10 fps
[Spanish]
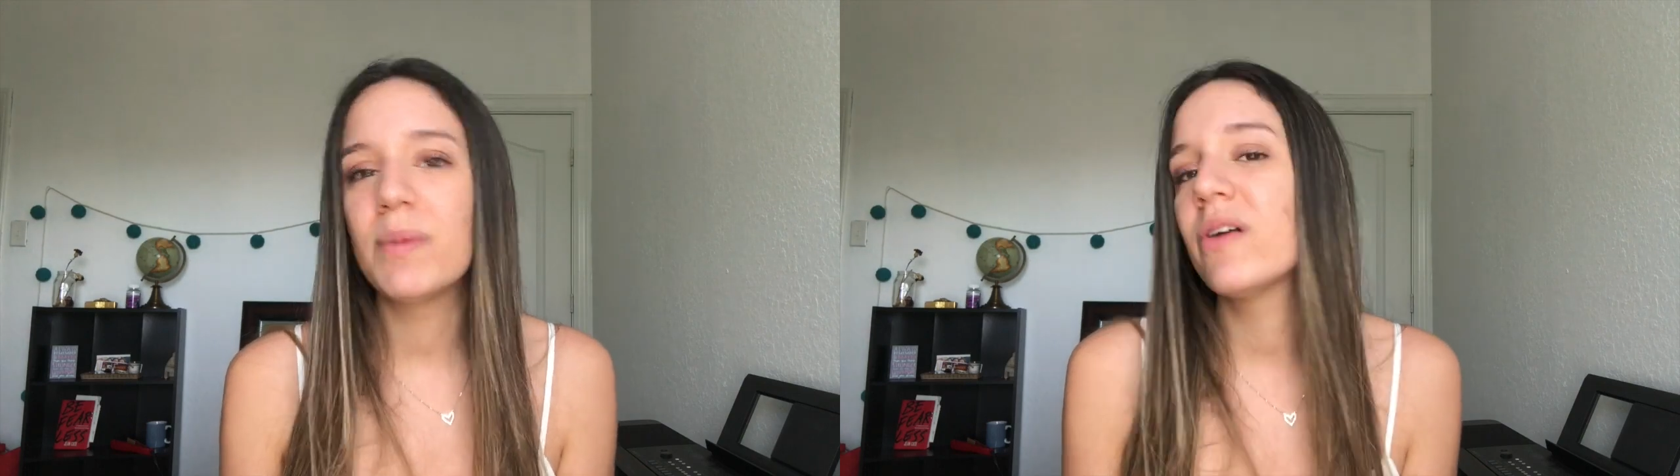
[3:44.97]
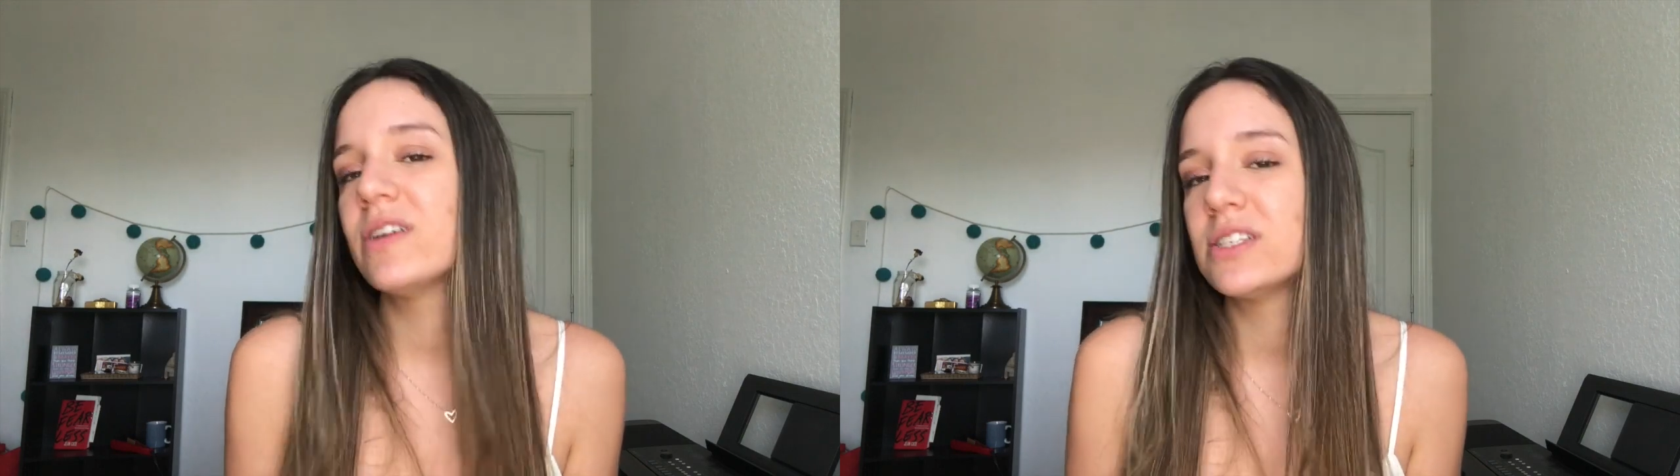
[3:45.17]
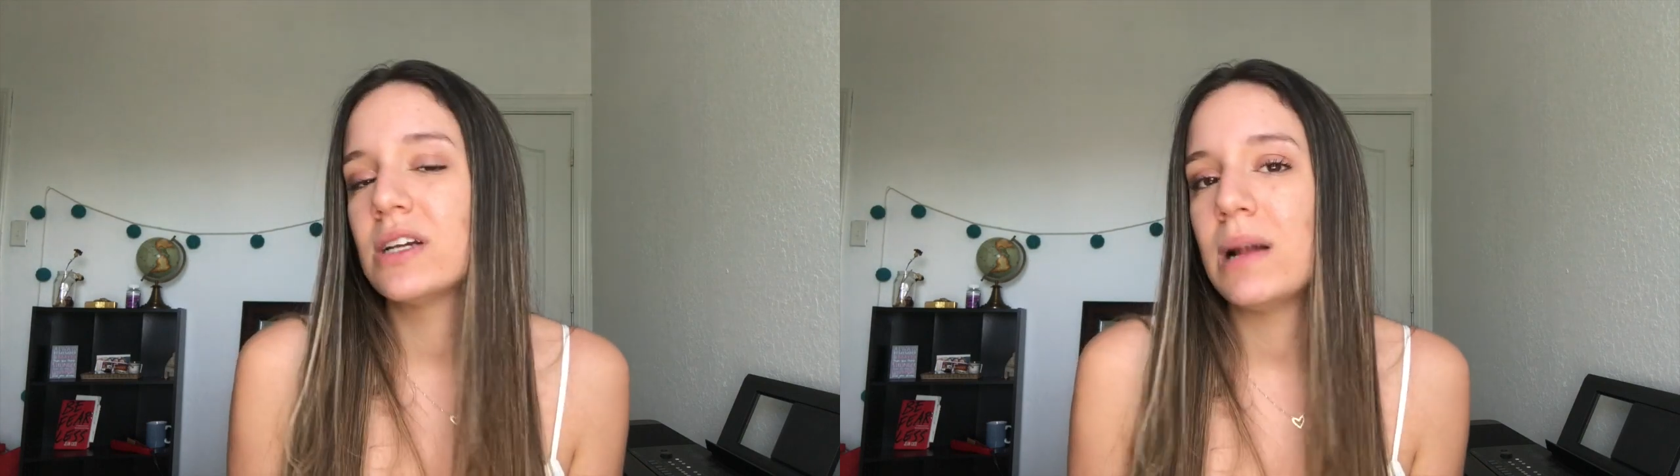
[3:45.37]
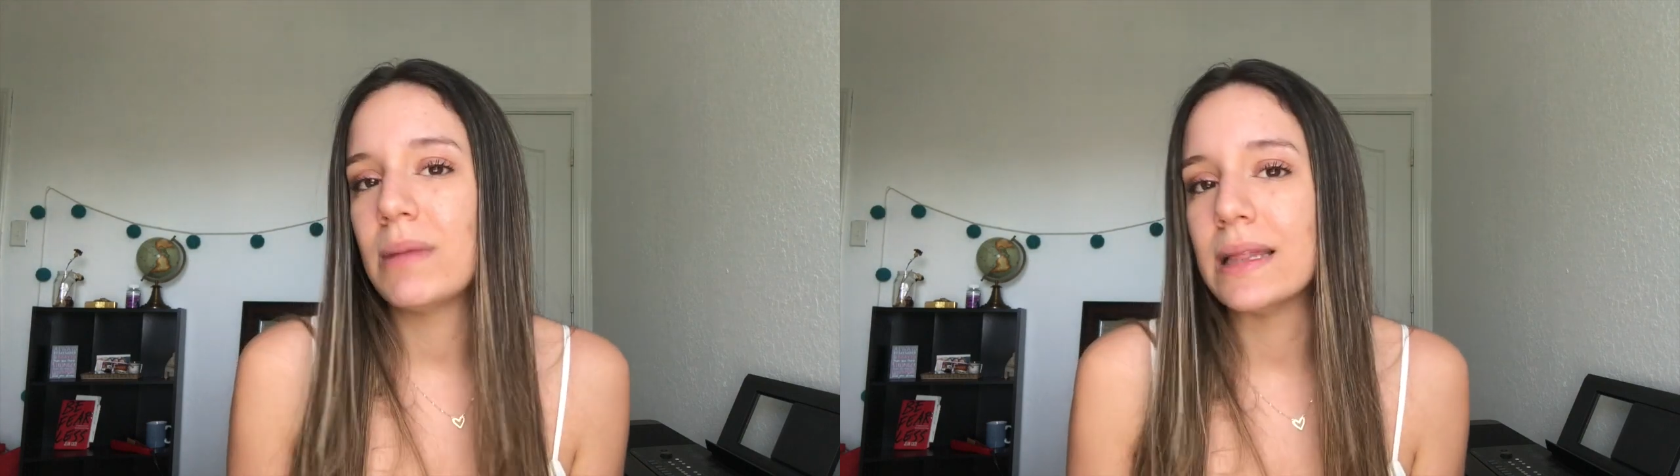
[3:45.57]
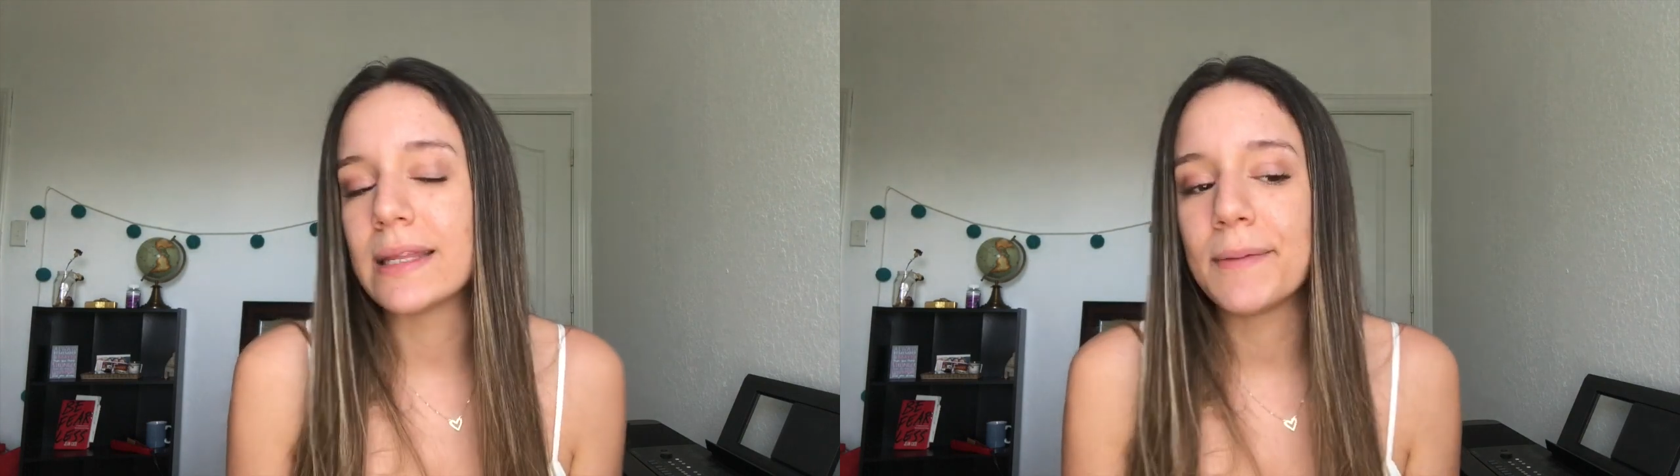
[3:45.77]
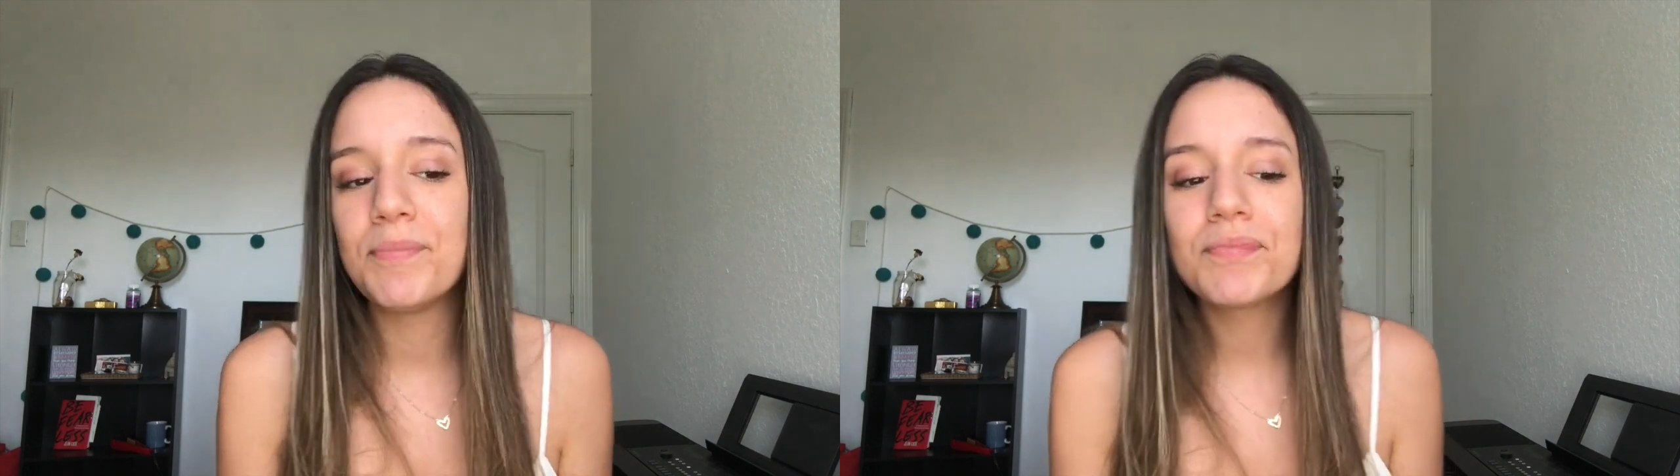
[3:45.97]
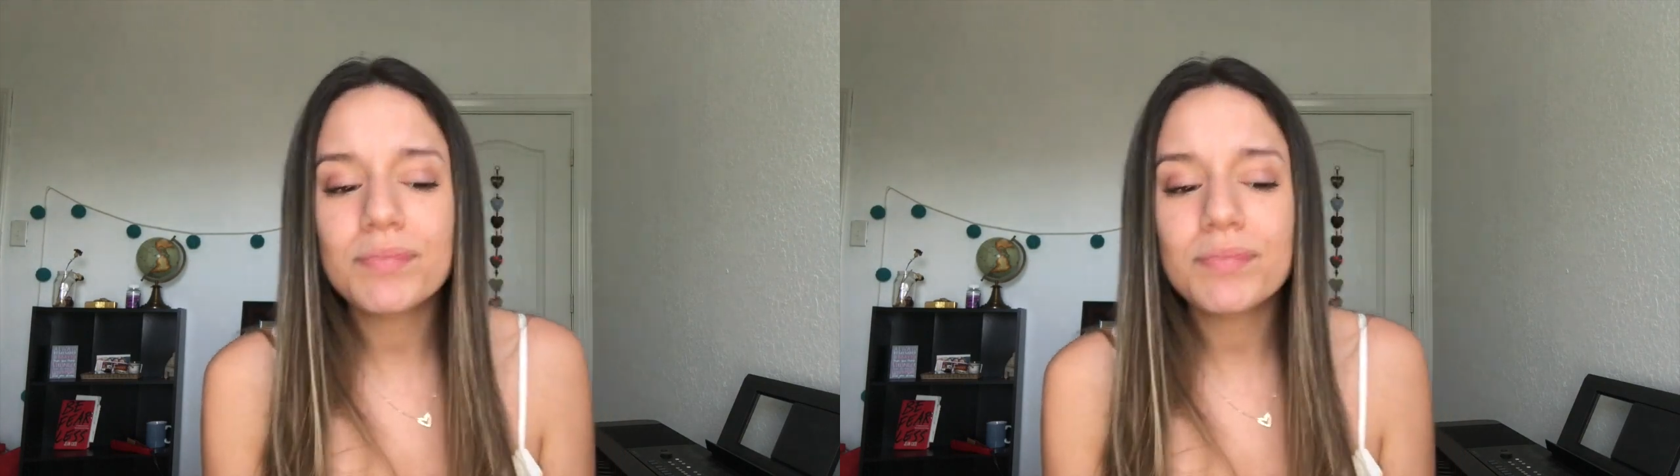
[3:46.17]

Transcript: y profesionalmente.